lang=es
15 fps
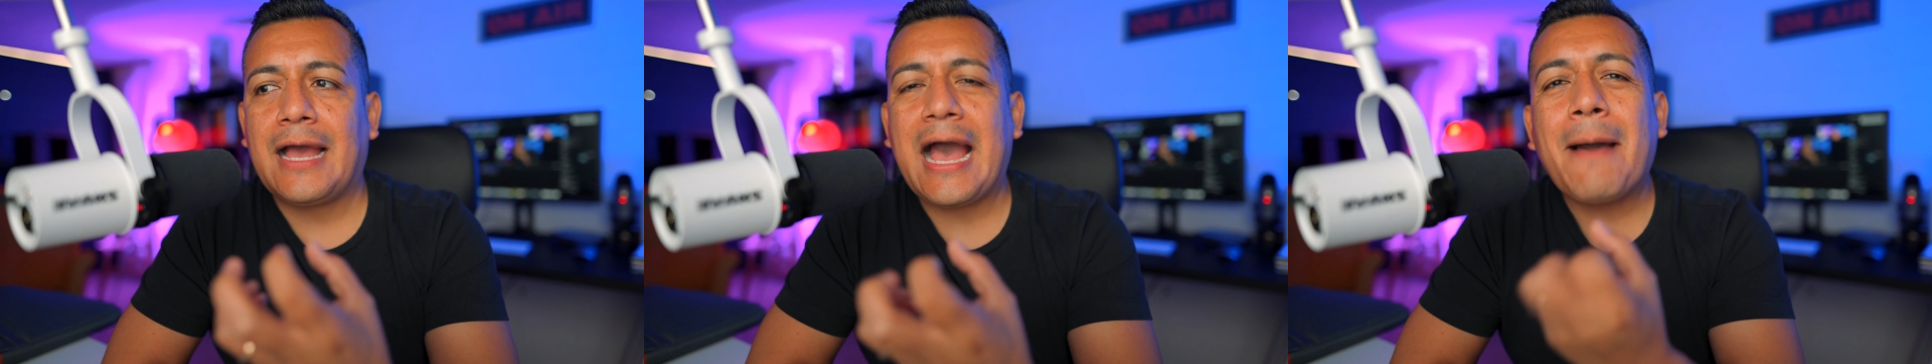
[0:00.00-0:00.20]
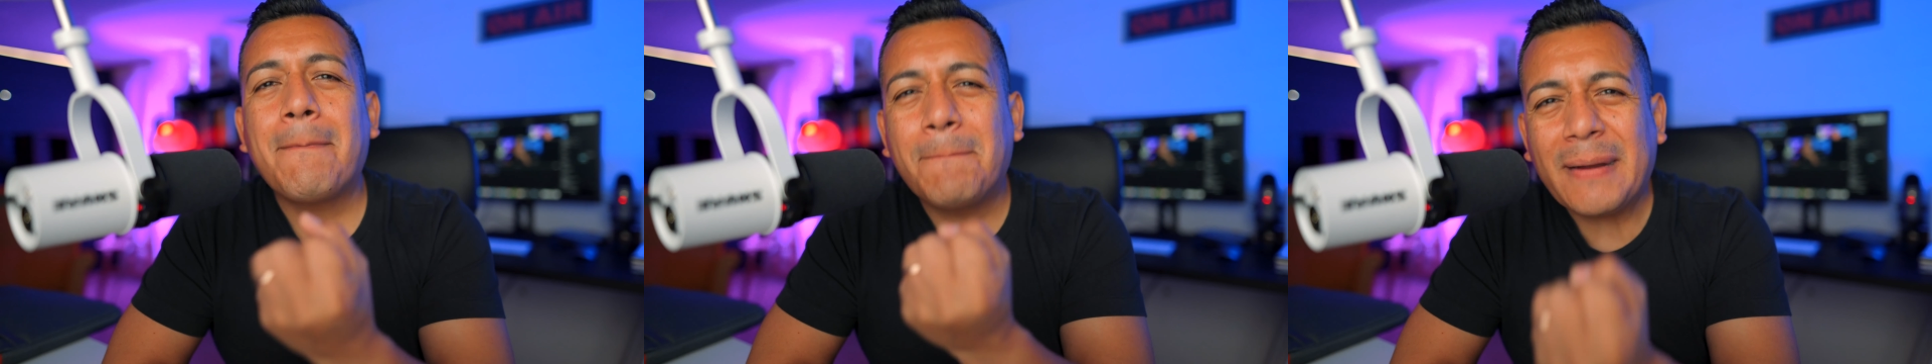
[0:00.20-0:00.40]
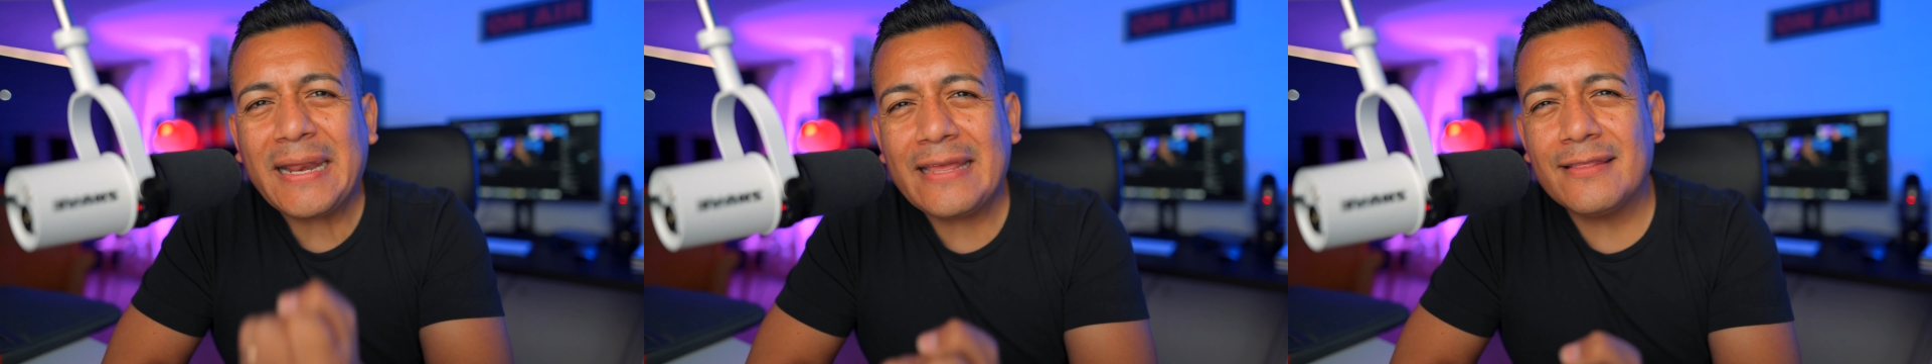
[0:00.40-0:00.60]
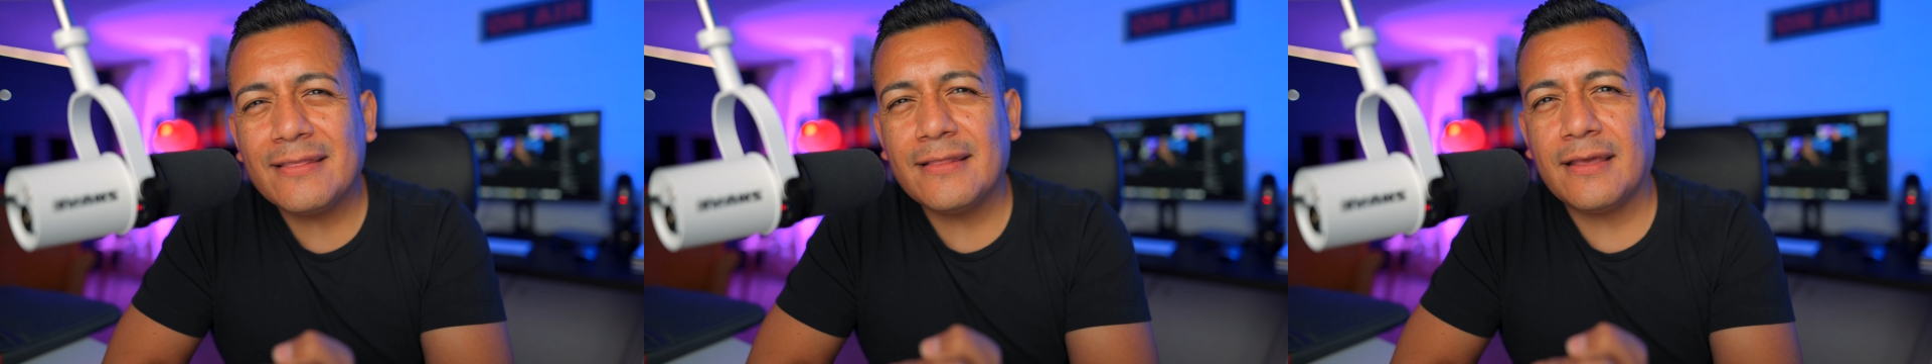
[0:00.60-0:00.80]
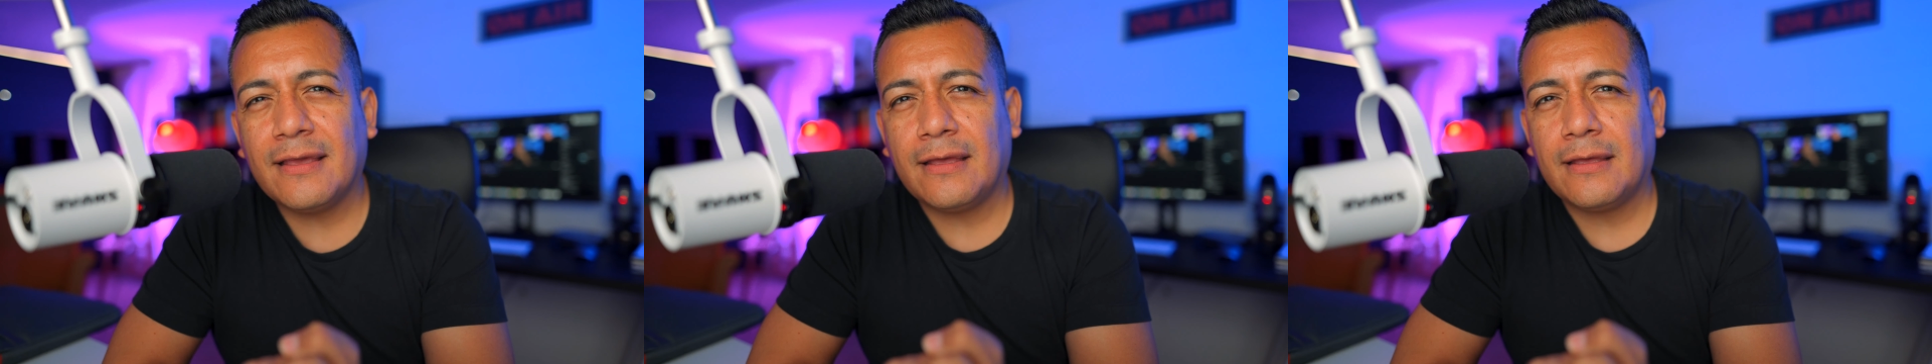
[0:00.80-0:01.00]

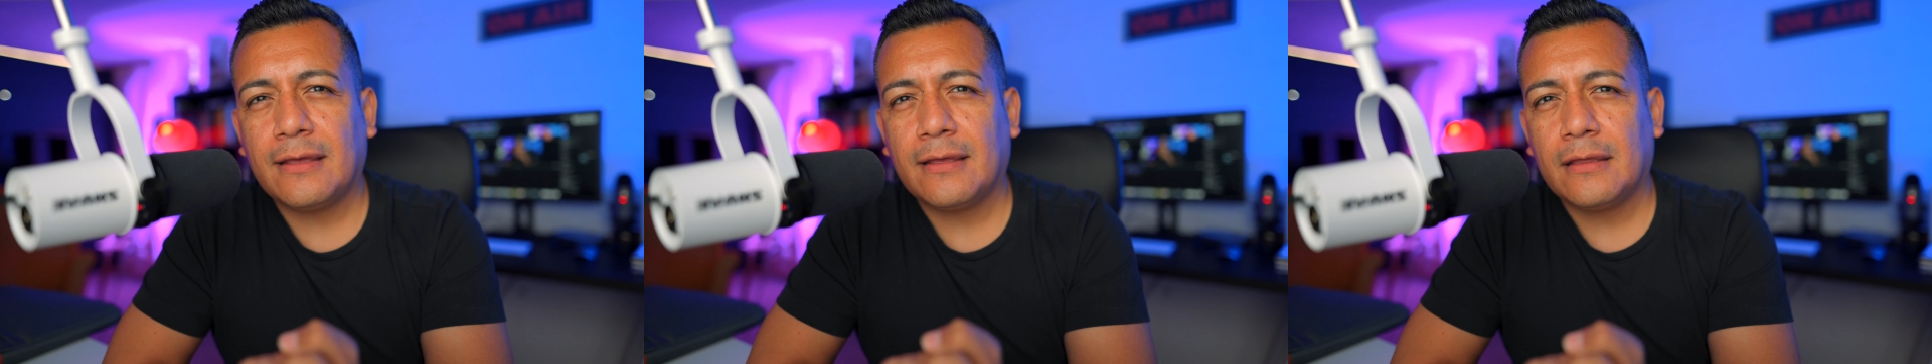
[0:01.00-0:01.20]
aprende